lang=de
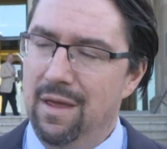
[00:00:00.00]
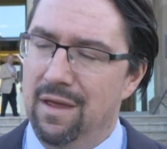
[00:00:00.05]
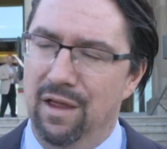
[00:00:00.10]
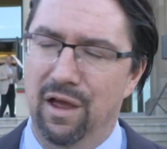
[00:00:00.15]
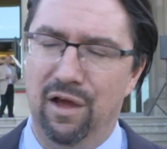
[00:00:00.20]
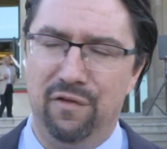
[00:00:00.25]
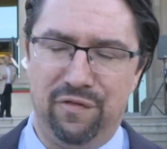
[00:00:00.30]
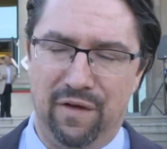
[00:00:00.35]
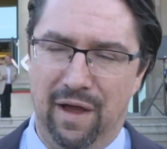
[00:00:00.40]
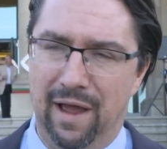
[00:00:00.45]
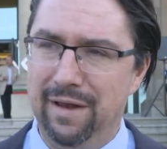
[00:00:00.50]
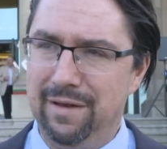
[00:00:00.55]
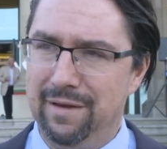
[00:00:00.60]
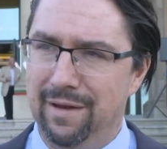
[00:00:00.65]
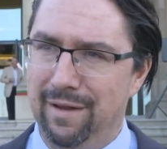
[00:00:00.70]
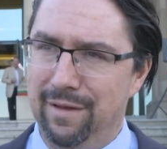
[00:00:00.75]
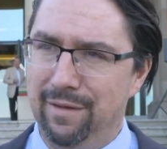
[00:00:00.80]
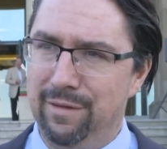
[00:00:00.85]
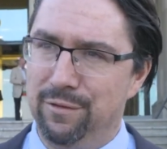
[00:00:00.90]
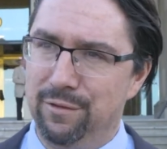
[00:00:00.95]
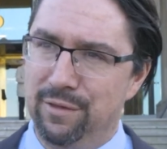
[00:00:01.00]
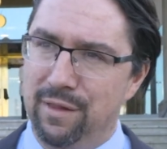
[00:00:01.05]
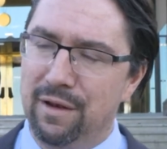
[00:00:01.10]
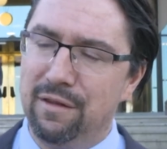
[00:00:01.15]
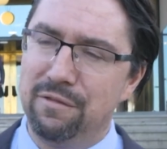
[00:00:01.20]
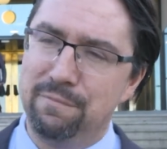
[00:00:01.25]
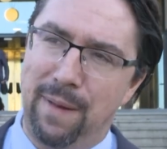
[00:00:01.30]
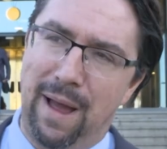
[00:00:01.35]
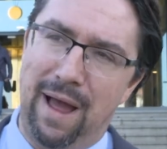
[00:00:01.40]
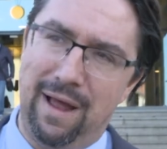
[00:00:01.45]
Ja, Freitag ist sozusagen
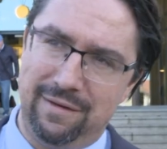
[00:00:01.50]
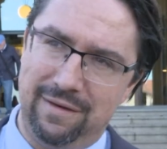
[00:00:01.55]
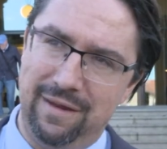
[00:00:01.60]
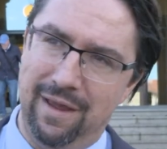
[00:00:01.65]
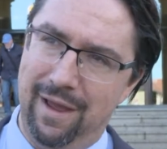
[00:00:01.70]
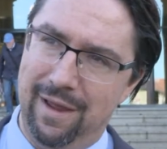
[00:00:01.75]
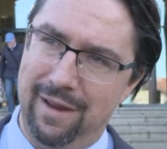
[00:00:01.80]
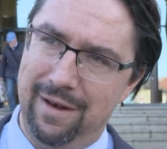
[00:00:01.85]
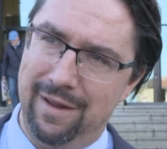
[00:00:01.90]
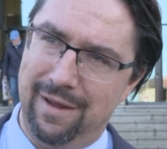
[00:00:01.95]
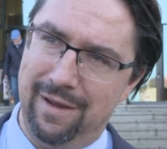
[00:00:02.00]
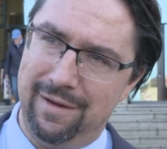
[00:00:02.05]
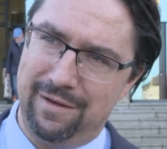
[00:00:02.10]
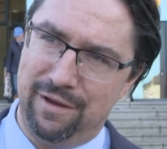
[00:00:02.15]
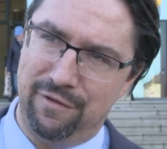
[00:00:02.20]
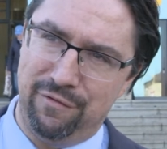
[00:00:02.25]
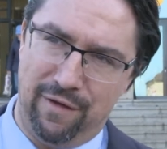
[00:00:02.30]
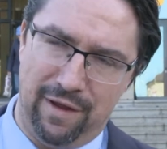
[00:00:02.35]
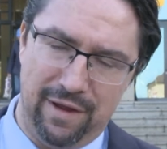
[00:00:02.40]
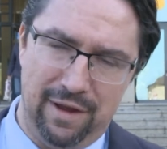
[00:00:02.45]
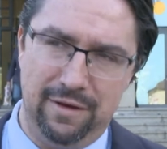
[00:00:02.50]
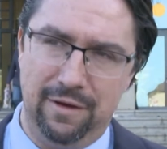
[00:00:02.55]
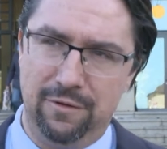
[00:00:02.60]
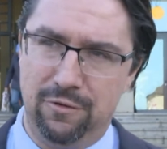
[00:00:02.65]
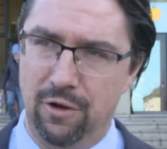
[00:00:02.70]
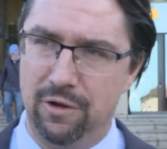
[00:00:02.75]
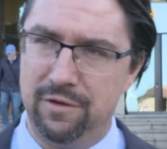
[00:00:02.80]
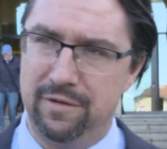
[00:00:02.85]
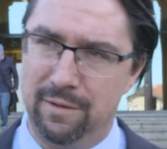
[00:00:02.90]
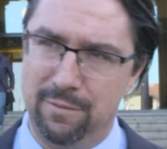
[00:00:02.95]
das Party-Highlight. Da feiern die
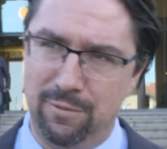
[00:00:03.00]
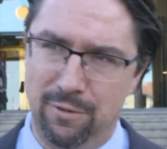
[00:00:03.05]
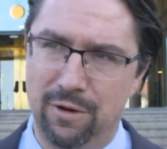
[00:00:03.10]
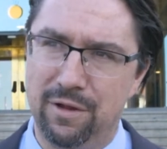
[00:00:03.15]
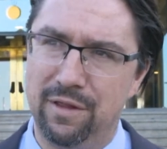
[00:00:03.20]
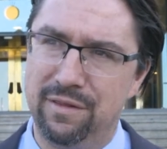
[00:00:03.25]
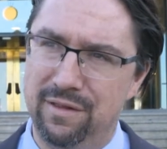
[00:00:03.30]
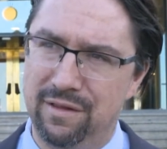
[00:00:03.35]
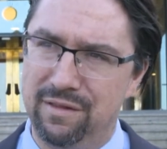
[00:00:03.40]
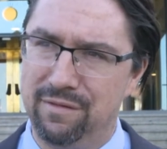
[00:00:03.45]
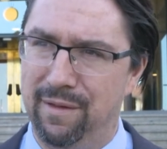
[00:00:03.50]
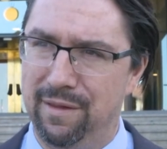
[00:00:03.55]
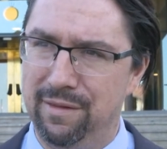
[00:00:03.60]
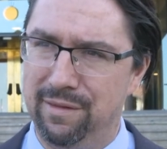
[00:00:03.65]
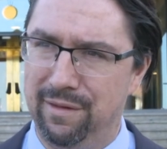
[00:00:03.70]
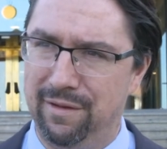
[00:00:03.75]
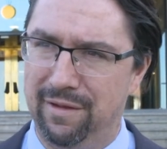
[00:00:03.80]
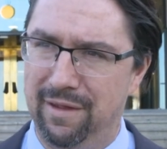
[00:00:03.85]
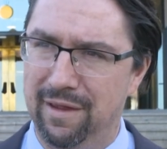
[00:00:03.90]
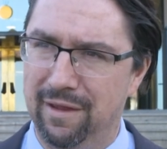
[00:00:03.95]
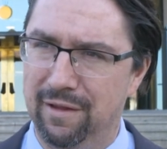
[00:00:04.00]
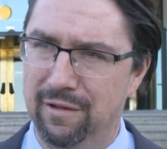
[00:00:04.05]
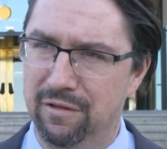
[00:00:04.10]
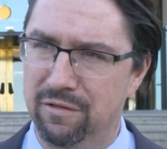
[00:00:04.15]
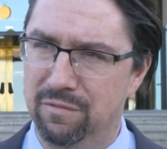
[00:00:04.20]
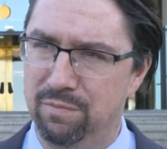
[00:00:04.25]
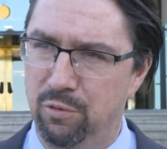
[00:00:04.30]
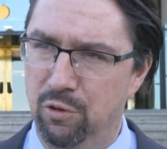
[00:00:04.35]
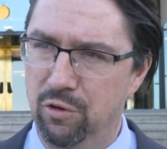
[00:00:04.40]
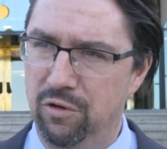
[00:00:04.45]
Turntable Rockers ihr
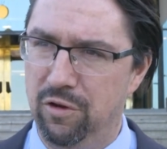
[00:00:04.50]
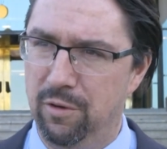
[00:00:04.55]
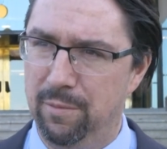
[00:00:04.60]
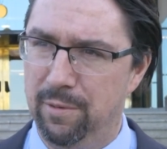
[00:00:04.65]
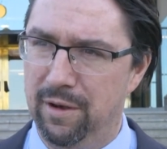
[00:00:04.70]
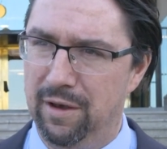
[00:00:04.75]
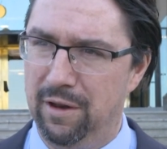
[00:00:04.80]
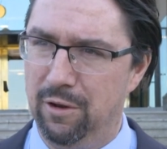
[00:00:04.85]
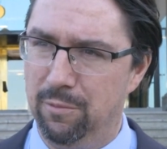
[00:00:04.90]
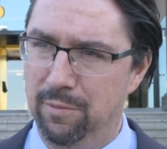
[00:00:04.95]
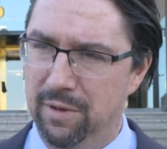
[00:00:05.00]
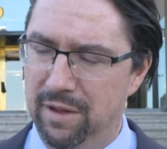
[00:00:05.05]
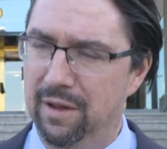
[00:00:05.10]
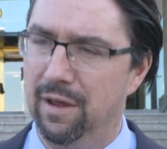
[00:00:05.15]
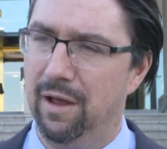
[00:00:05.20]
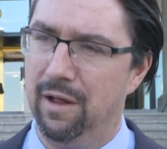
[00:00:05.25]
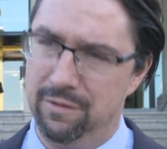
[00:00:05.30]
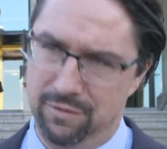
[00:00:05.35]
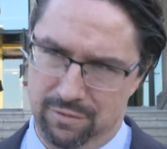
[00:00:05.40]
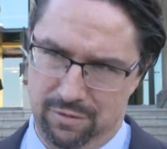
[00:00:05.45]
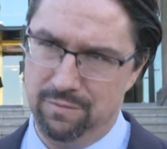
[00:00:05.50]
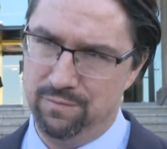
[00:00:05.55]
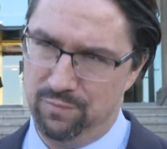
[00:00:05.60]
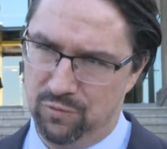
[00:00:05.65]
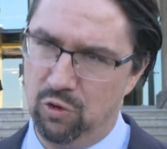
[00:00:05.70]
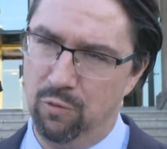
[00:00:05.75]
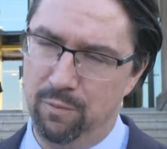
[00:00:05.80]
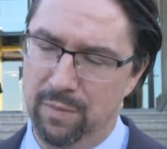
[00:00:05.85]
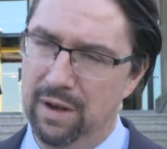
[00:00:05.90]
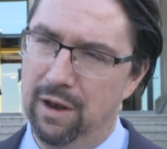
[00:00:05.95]
20-jähriges Bühnenjubiläum hier. Also
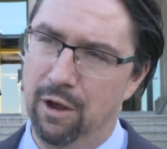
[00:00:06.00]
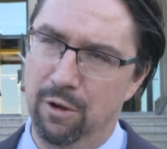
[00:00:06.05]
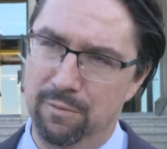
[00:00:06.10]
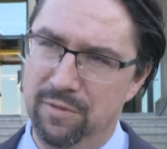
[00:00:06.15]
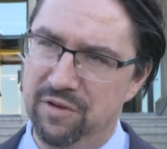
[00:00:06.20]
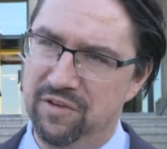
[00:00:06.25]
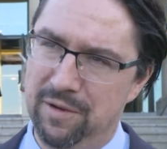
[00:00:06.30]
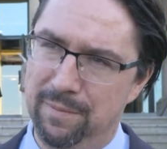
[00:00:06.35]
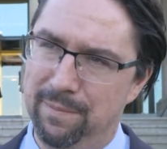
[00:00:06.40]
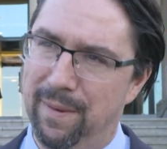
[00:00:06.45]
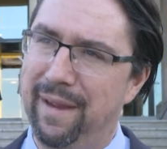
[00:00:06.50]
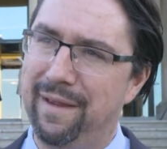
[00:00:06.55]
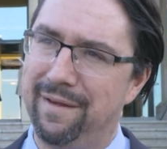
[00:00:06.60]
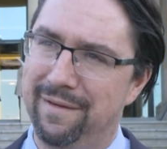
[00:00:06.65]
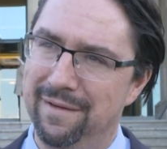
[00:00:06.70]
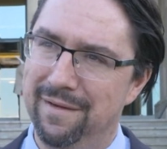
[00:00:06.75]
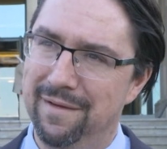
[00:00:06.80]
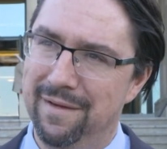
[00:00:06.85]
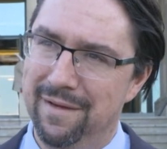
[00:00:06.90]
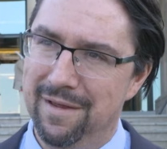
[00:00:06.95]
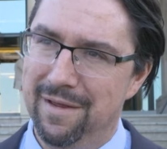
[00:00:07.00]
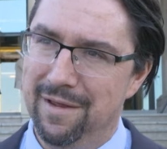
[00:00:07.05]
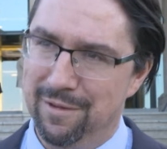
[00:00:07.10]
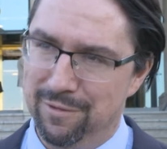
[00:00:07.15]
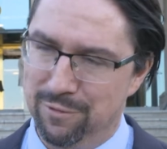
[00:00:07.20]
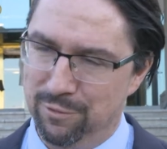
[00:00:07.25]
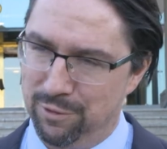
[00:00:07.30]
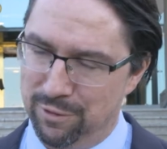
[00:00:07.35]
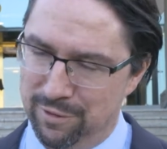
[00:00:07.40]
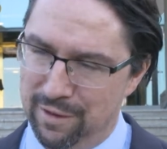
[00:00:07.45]
Tom Miller und Michi Beck,
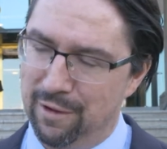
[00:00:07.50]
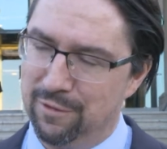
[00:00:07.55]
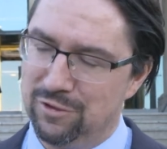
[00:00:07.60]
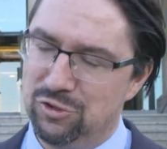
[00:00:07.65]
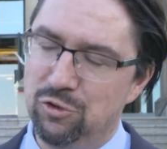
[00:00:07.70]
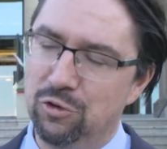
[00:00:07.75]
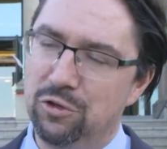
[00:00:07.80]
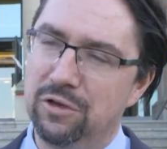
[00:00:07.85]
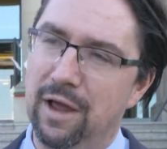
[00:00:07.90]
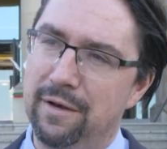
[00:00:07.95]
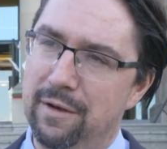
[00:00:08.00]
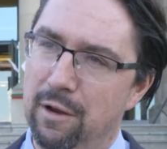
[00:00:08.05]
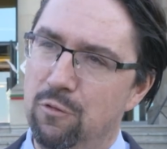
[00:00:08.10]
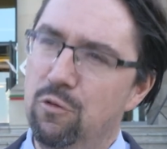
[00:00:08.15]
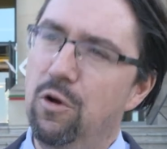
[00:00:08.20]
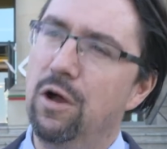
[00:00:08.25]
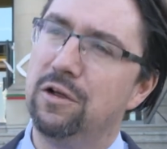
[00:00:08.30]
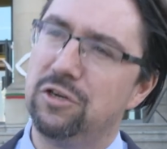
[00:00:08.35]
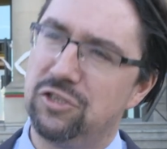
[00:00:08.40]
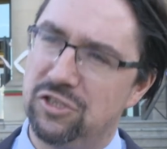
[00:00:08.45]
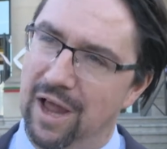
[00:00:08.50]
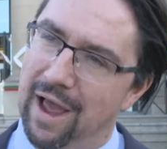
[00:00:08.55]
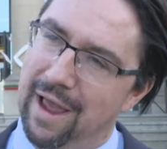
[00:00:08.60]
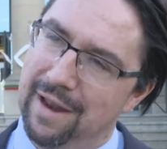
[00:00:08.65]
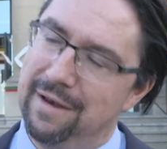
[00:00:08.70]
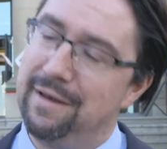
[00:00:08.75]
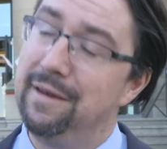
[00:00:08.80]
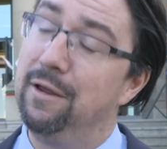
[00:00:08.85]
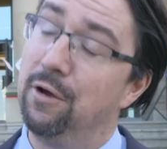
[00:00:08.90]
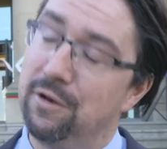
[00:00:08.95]
sozusagen Stuttgarter
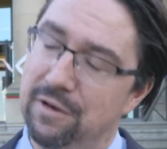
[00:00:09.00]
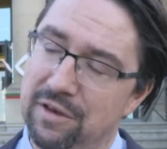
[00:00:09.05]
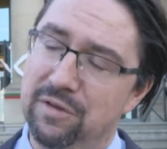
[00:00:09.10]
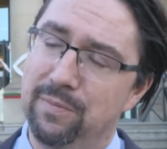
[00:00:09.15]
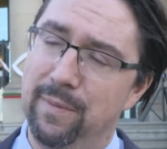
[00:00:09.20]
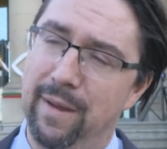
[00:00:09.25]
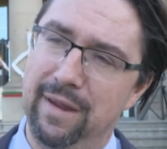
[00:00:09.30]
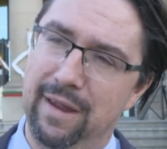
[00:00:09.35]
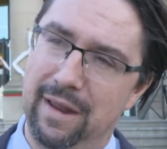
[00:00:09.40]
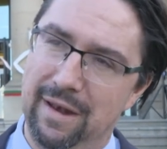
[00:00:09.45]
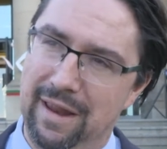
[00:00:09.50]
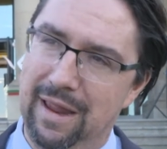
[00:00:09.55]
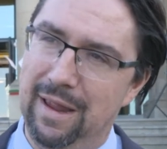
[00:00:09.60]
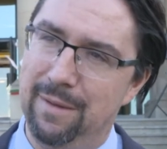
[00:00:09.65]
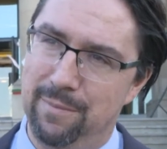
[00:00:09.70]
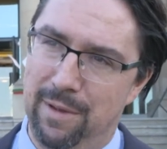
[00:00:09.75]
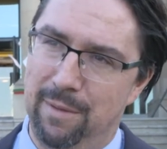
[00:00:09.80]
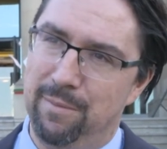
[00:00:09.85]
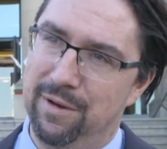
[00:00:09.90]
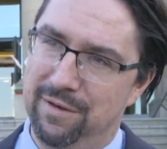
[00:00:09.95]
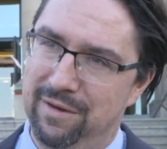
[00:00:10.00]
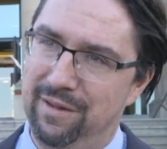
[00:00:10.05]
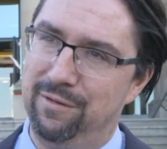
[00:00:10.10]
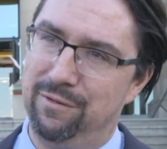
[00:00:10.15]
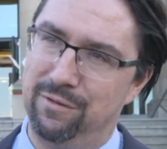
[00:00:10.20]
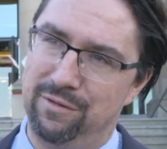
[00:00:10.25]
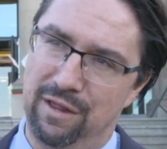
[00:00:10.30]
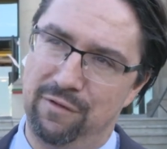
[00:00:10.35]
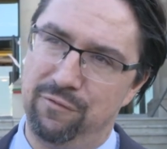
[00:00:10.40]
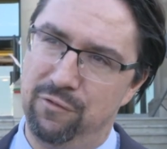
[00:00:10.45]
Urgesteine, die heute nicht mehr hier leben, aber die
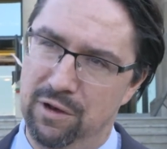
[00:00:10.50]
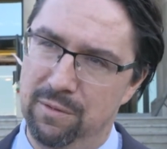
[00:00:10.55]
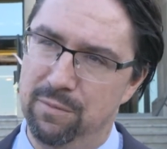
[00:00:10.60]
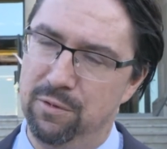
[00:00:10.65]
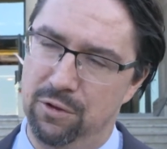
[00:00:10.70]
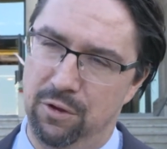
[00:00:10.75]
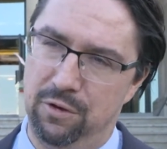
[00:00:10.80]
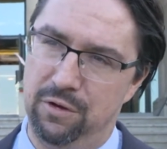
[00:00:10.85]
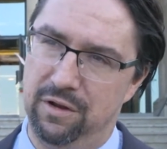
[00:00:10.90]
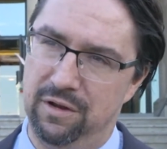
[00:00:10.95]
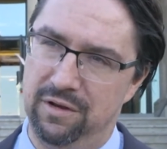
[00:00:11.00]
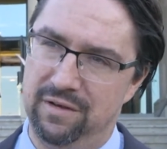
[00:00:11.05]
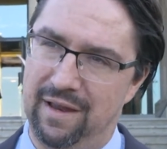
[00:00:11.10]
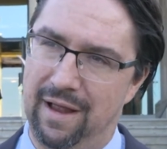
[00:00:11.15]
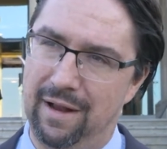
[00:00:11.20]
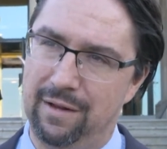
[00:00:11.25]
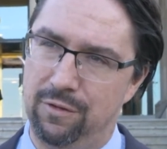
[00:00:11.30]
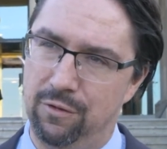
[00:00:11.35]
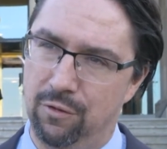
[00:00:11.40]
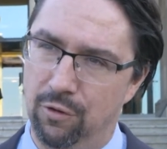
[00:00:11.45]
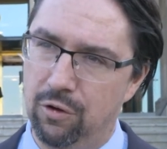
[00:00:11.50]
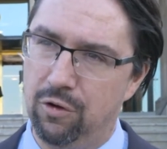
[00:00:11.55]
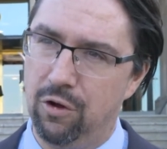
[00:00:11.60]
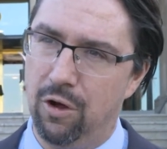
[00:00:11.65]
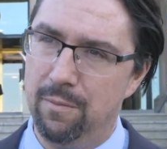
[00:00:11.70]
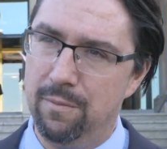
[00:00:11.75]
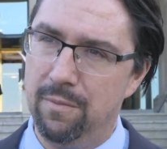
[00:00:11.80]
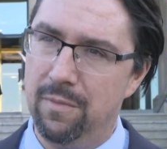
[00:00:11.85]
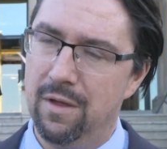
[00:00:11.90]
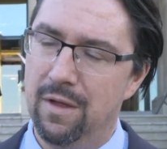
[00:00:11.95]
sozusagen für den besonderen Tag
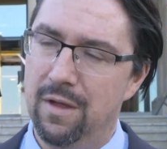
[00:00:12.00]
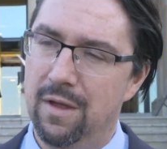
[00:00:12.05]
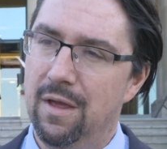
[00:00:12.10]
zurückkommen.